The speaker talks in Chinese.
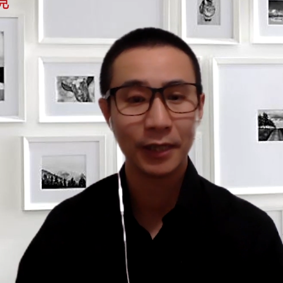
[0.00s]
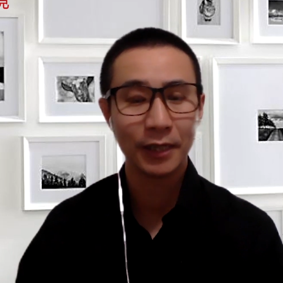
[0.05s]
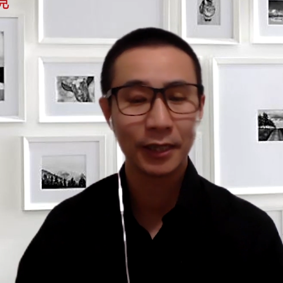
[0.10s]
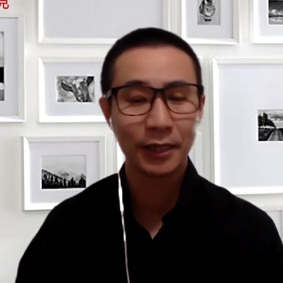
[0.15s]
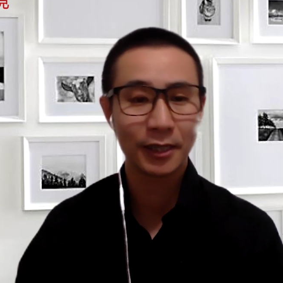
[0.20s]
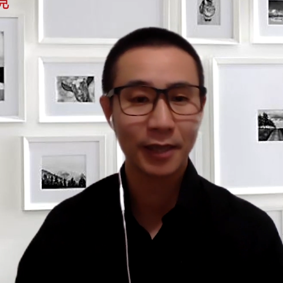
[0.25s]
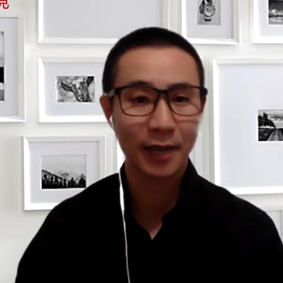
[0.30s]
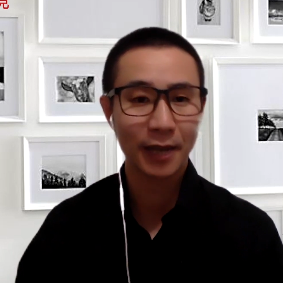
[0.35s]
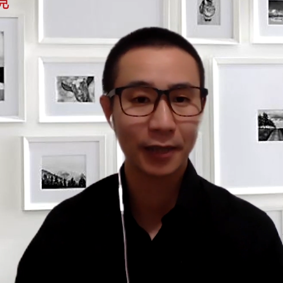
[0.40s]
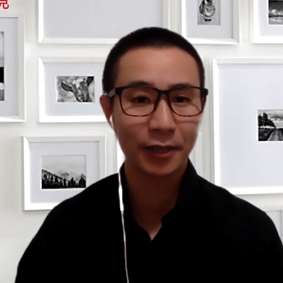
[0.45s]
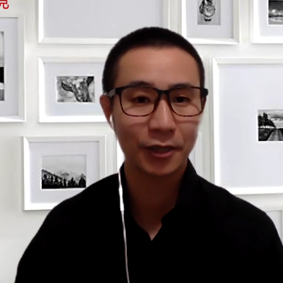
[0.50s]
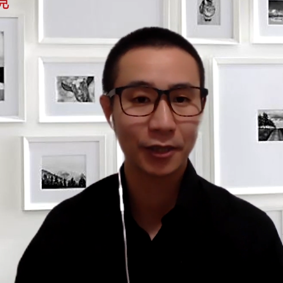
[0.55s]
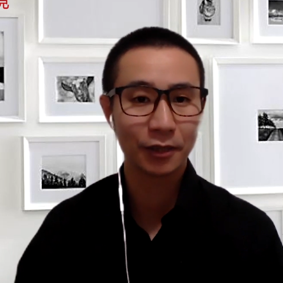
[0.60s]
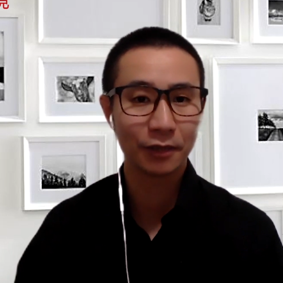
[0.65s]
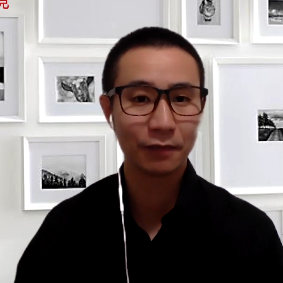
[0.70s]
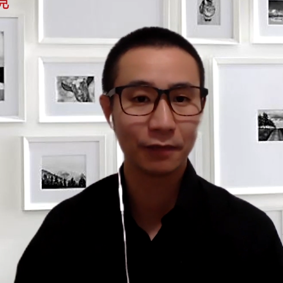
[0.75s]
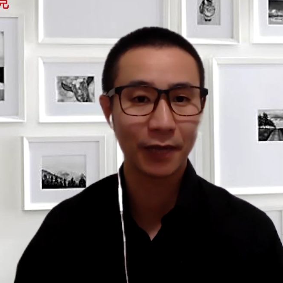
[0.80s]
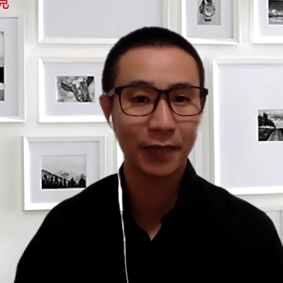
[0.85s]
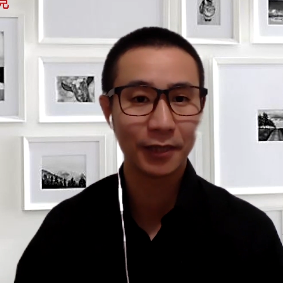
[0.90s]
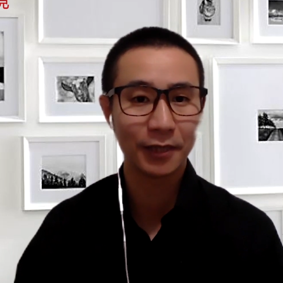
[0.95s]
下一次
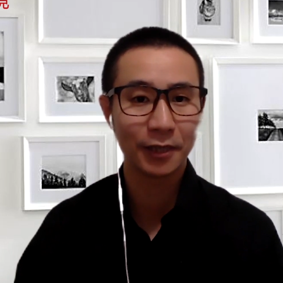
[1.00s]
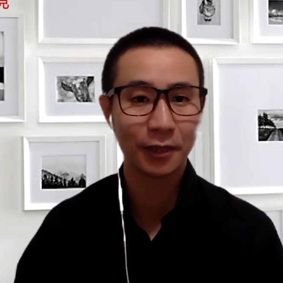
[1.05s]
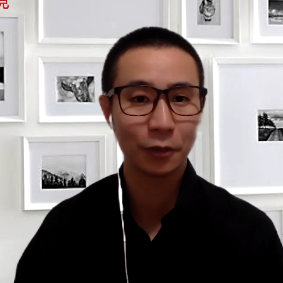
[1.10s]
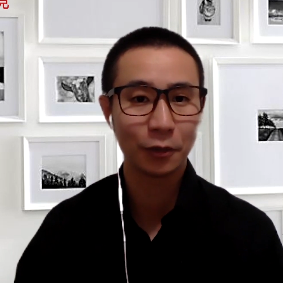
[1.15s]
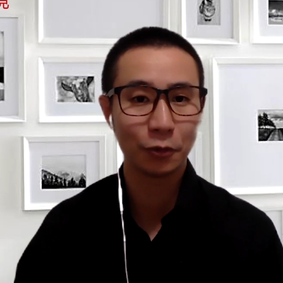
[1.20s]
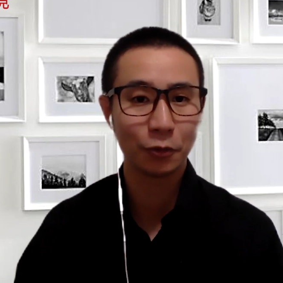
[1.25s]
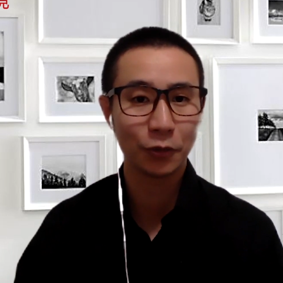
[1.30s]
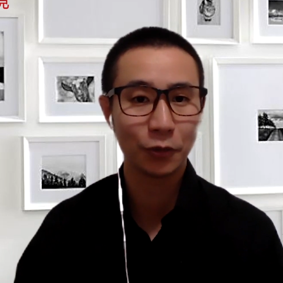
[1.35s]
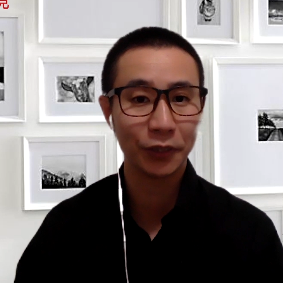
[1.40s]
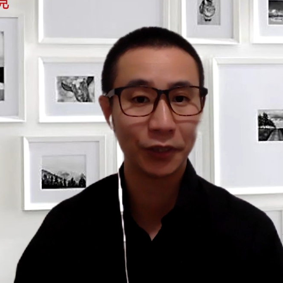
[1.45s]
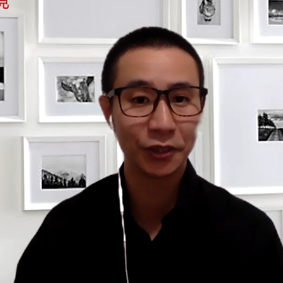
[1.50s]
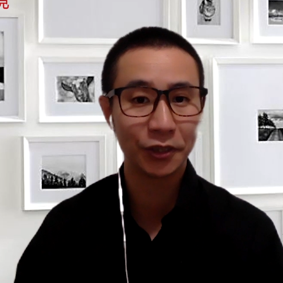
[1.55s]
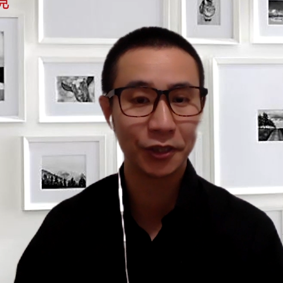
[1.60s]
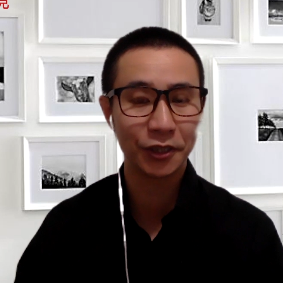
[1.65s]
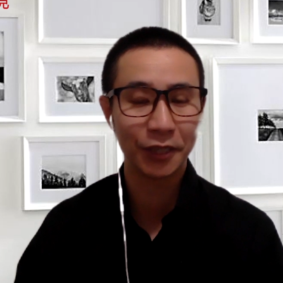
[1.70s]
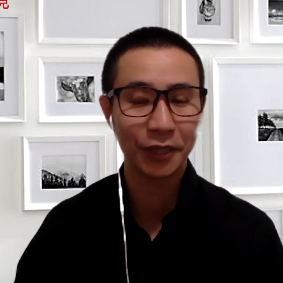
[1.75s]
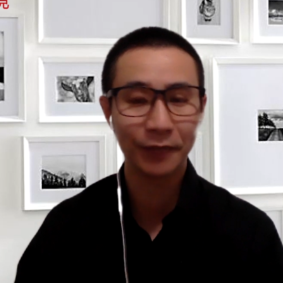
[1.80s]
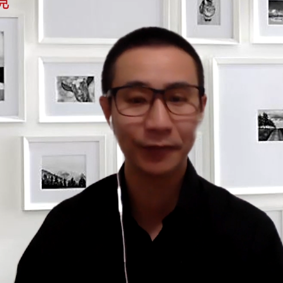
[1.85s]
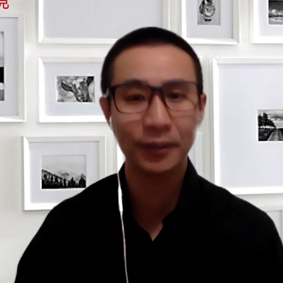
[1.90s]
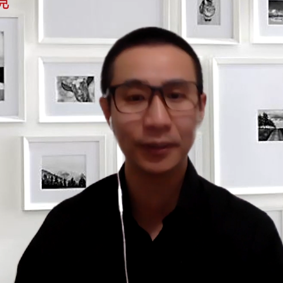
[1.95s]
外交会议之
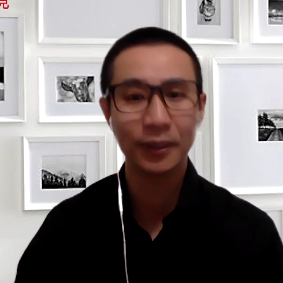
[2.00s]
前